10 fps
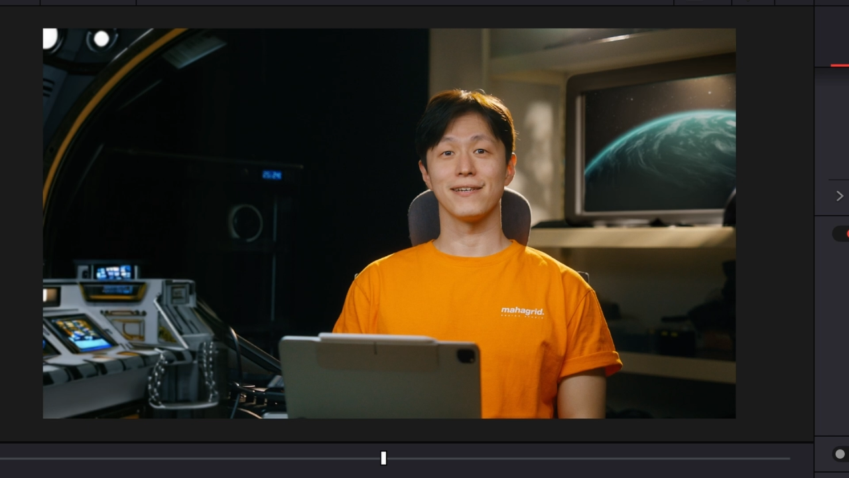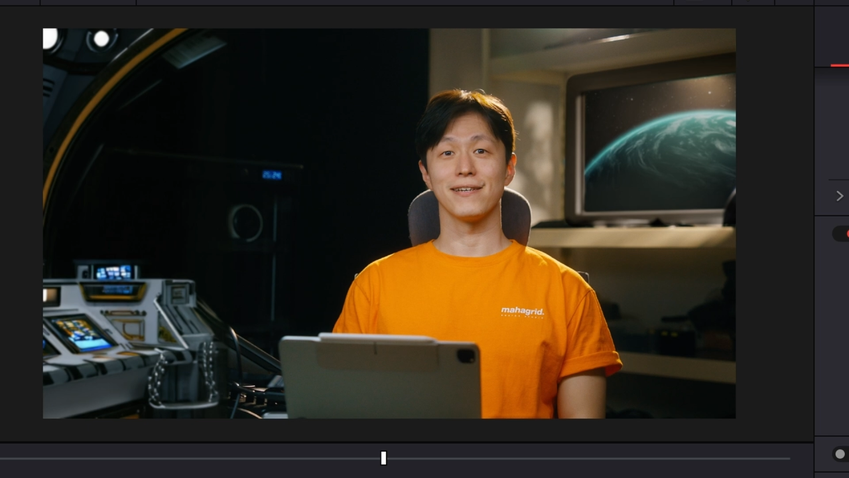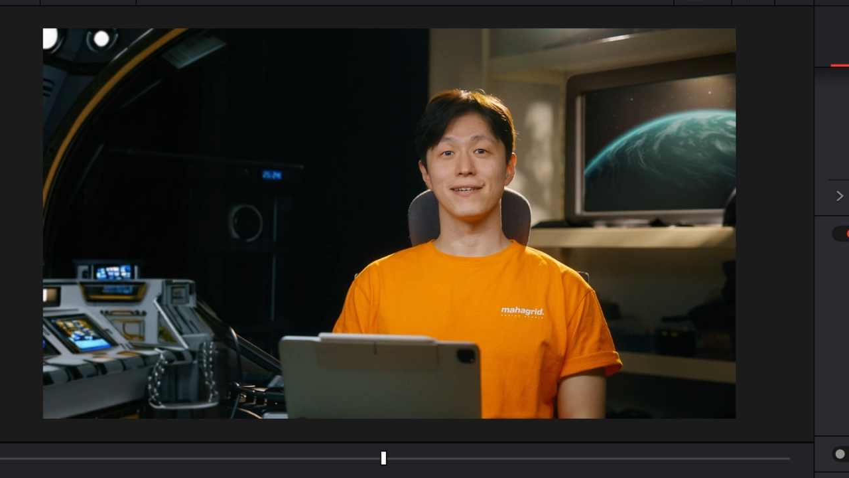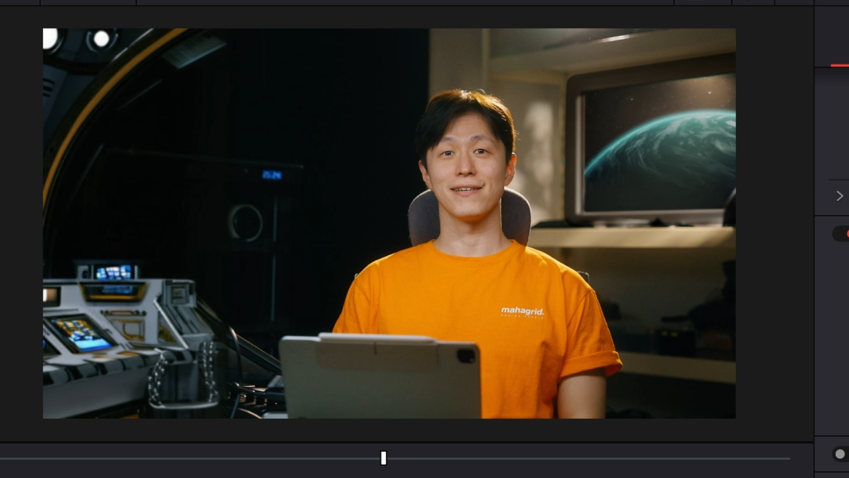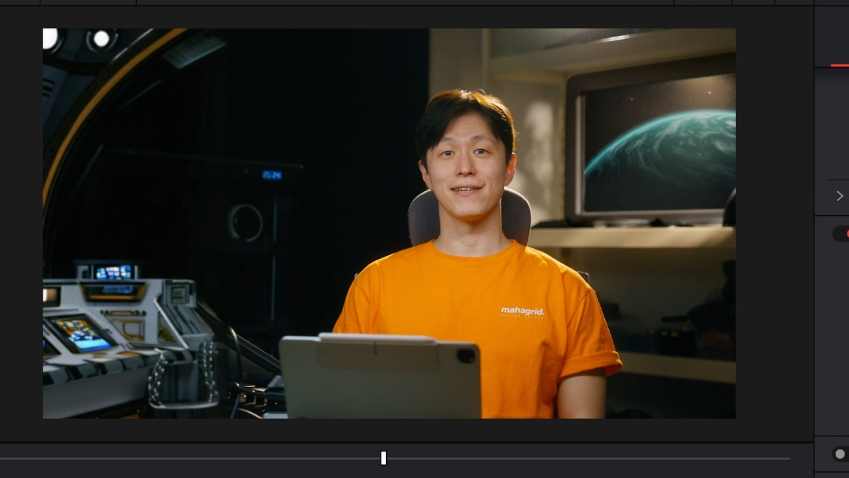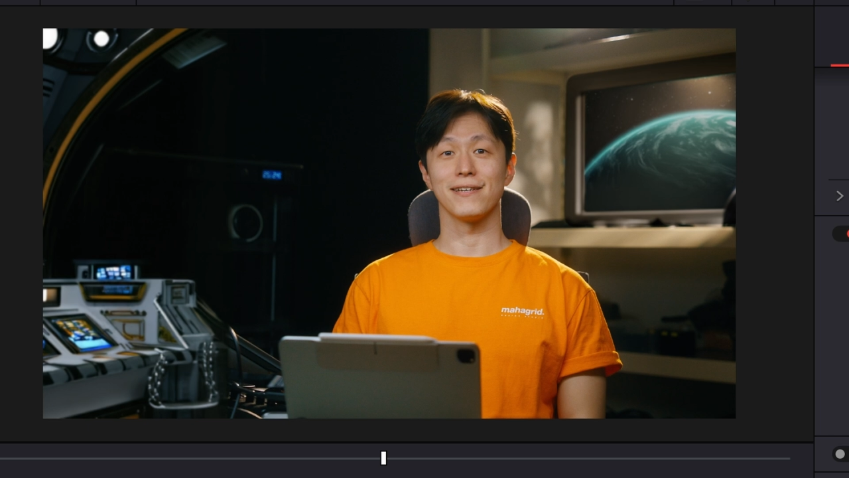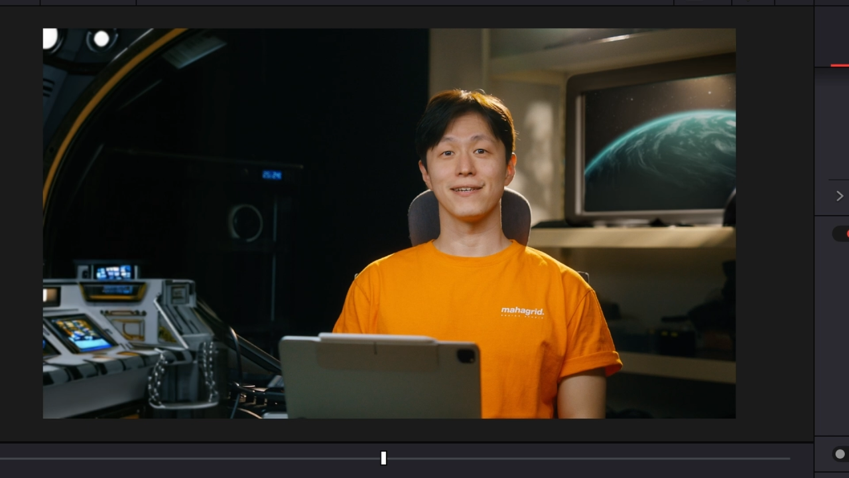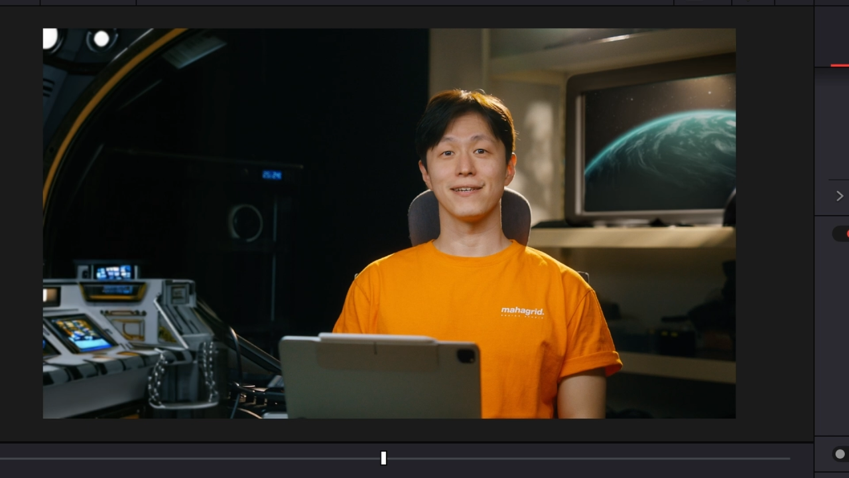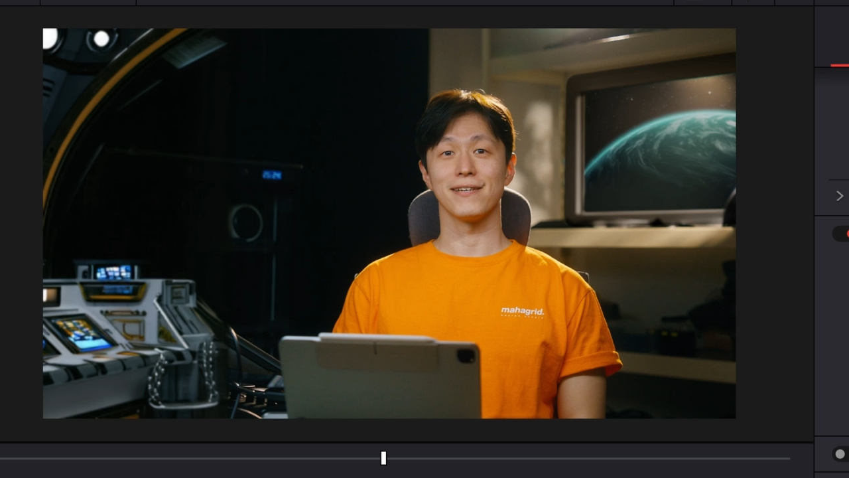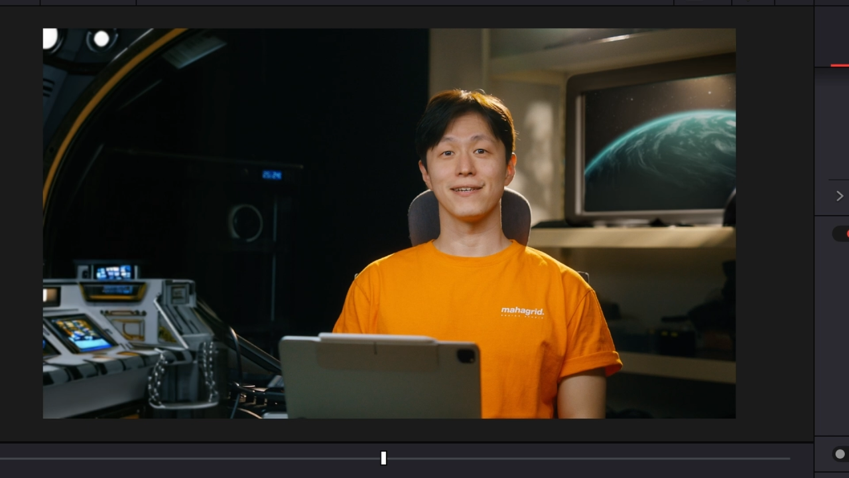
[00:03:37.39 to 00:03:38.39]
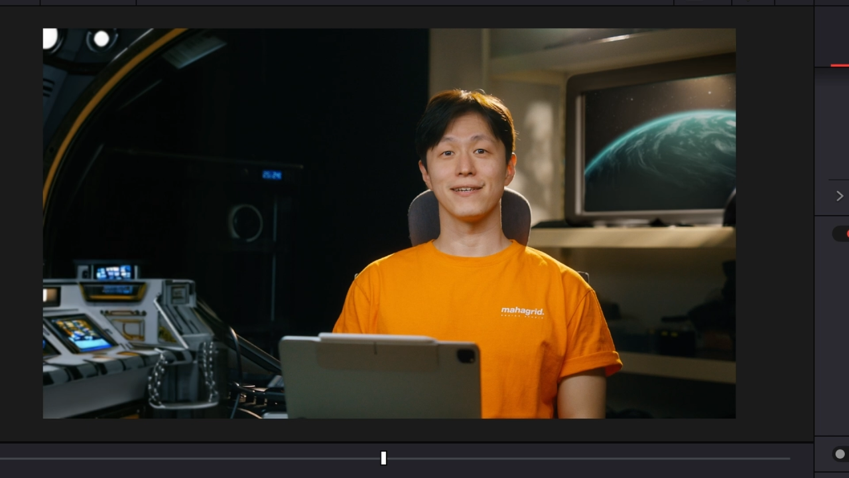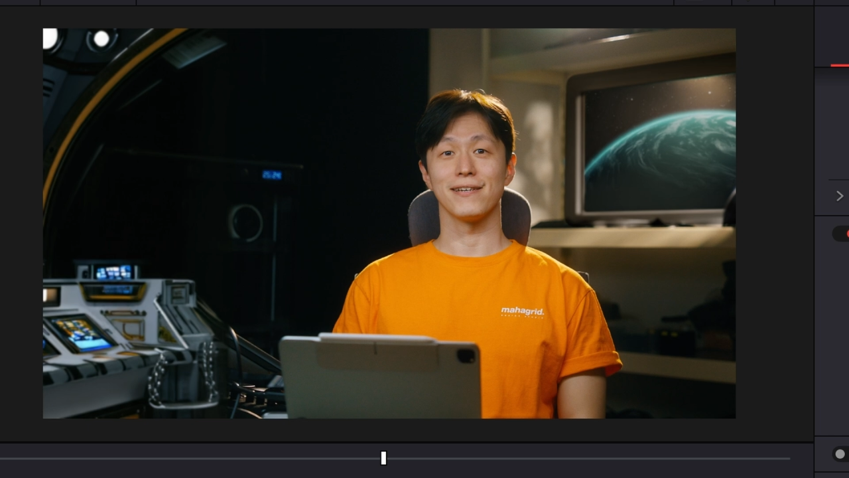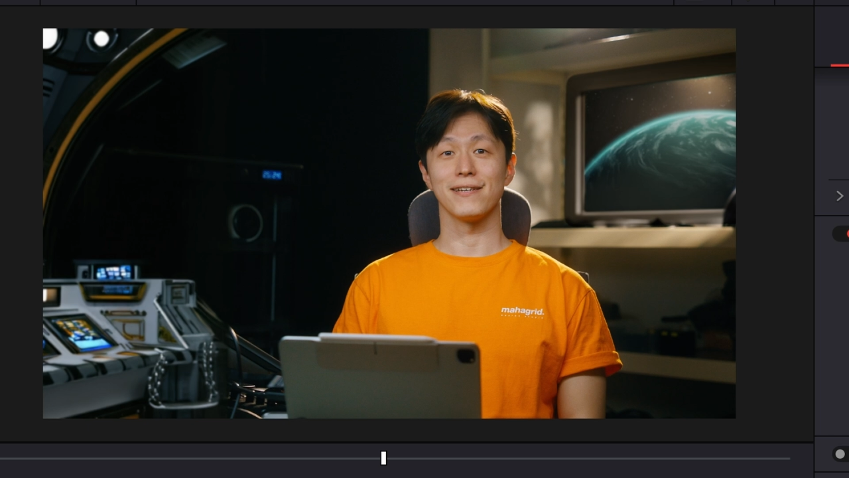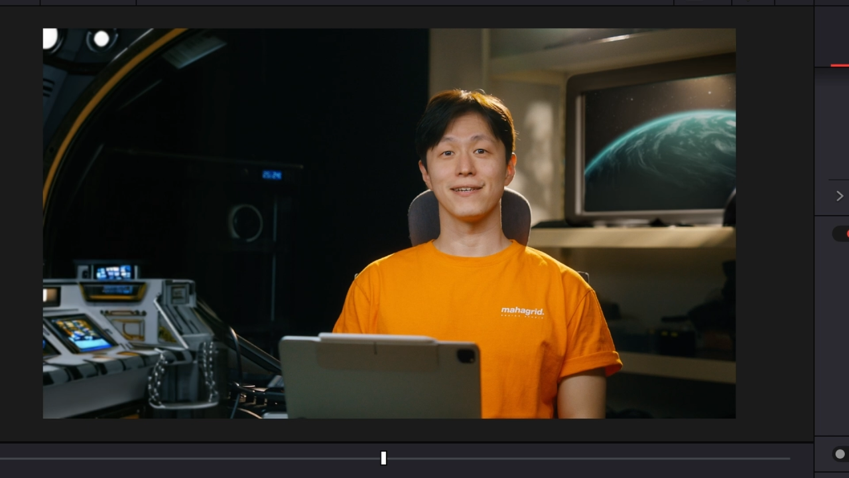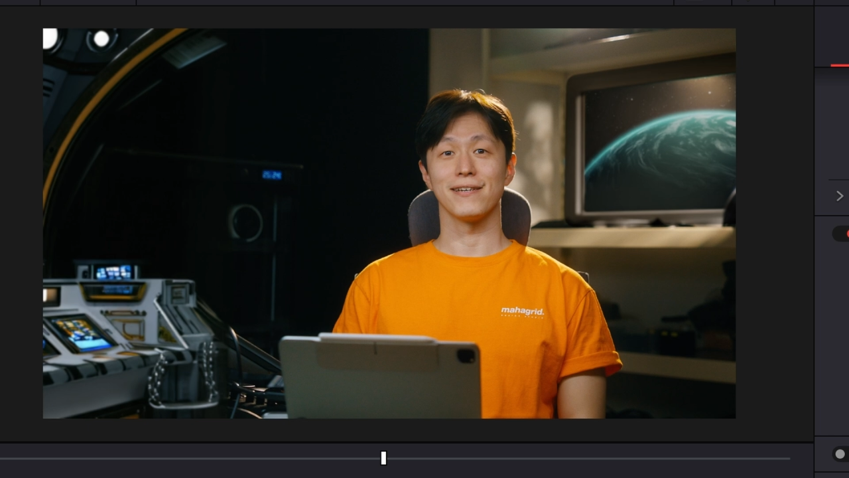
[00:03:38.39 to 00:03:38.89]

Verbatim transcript: 식으로 만들어 봤습니다